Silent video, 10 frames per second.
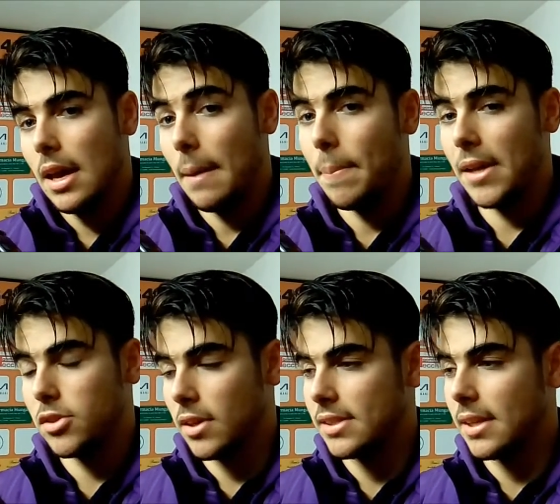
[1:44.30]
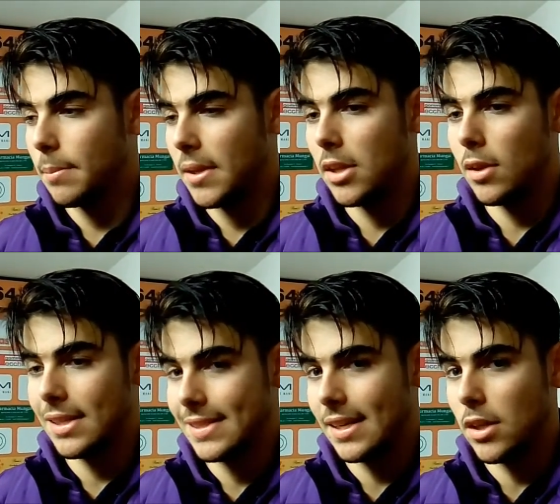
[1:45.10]
e penso che stiamo prendendo
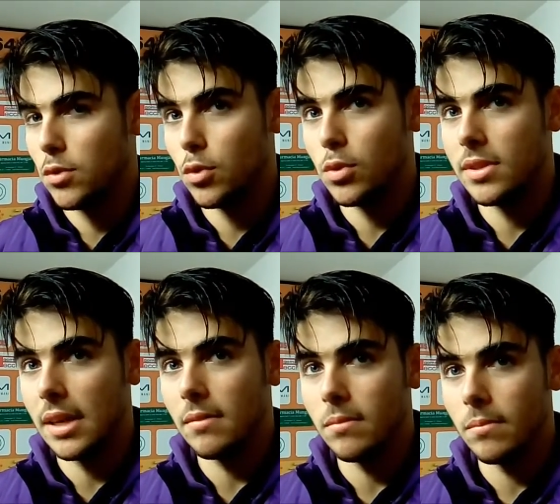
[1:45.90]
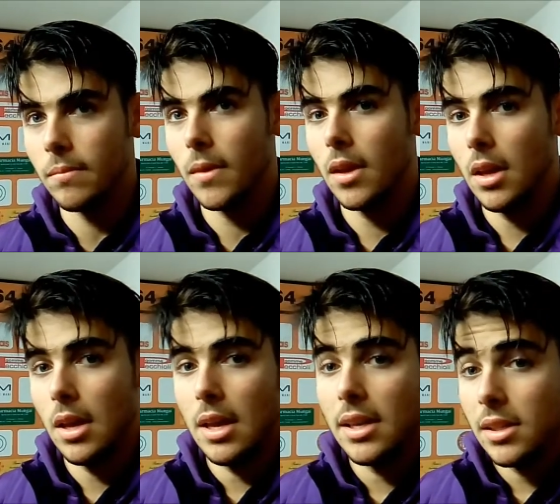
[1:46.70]
la strada giusta.
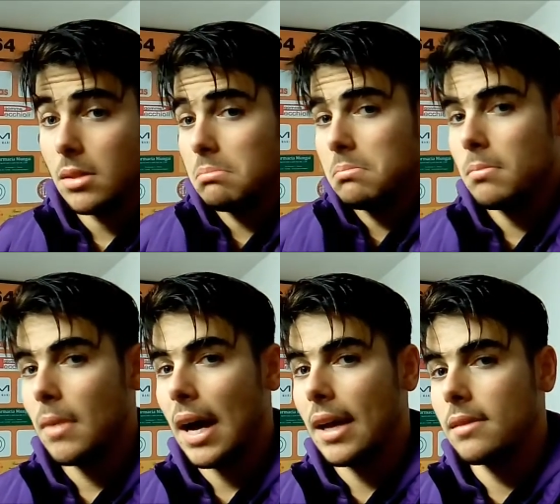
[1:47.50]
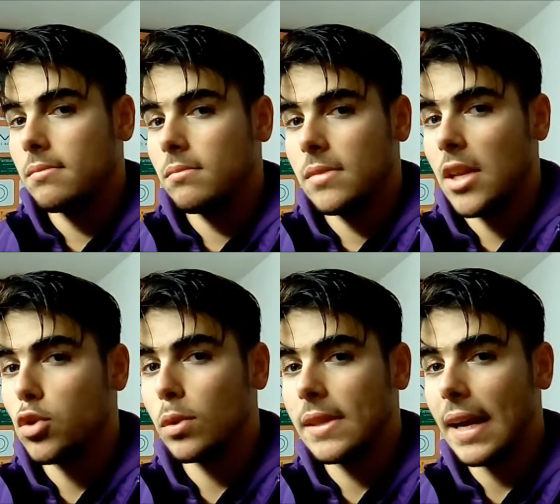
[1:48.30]
Beh,
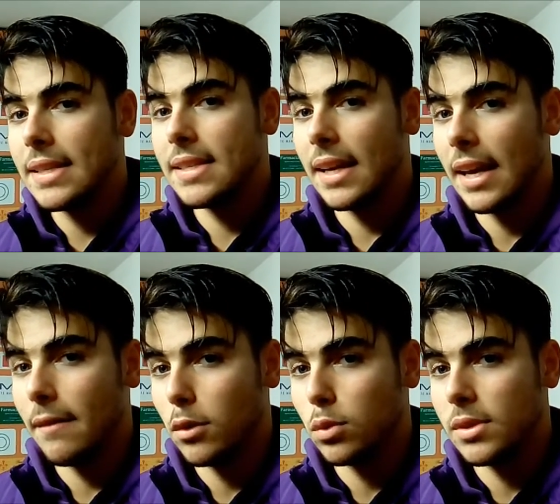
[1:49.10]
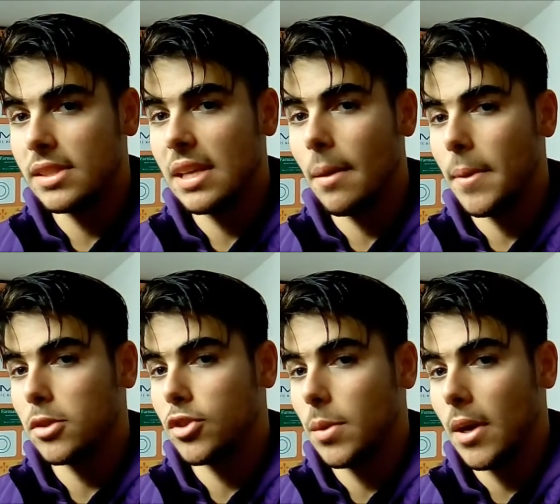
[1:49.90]
l'esultanze che arrivano tutti insieme
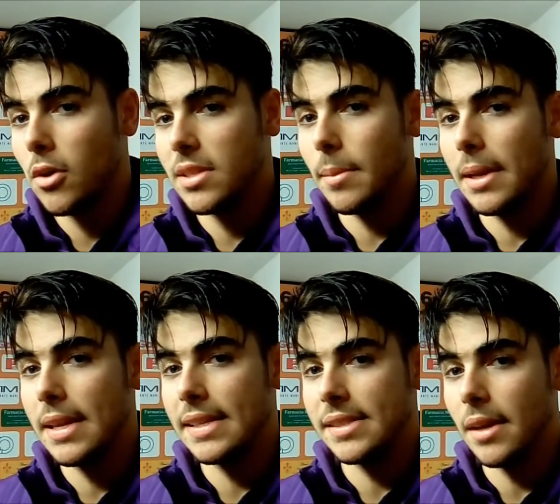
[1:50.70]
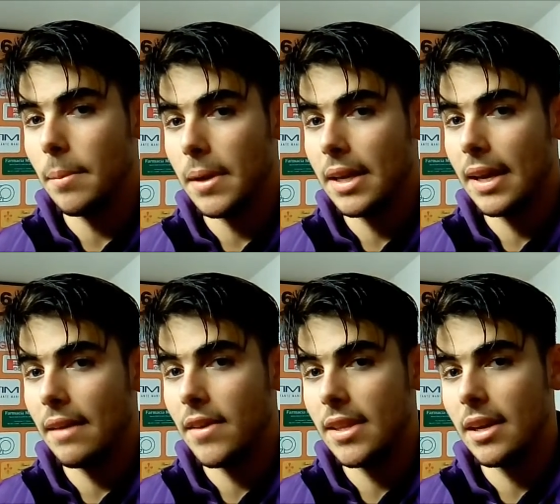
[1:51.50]
penso sia una cosa bellissima
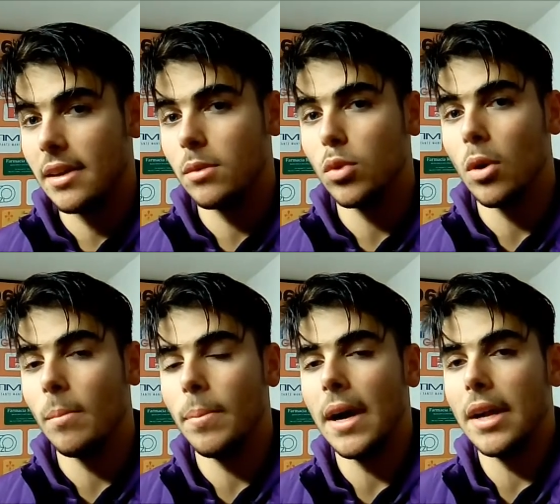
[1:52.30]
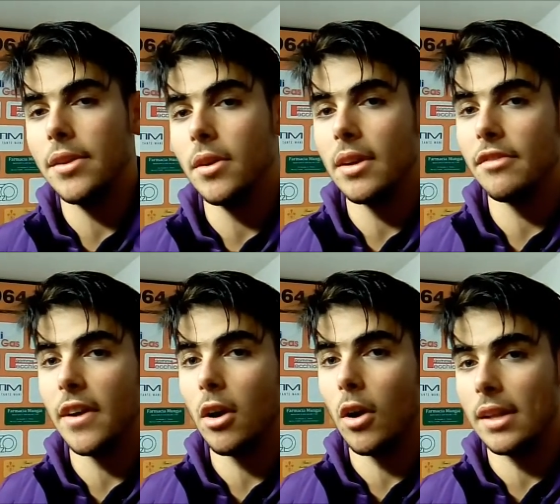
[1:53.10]
perché vedere un tuo compagno che
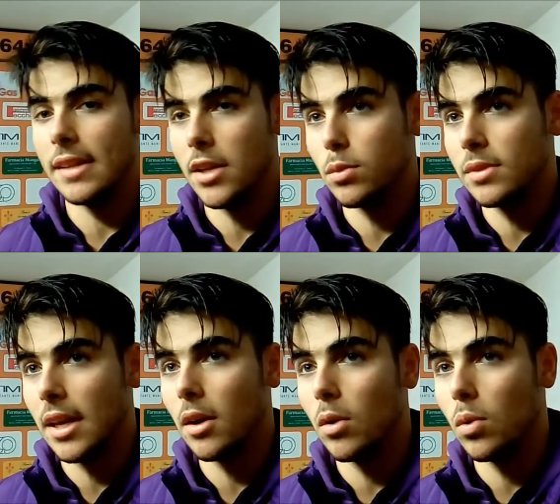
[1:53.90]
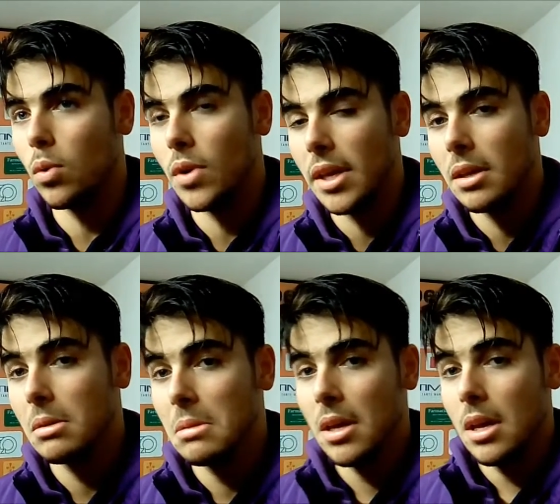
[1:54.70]
fa gol, andare a esultare con lui,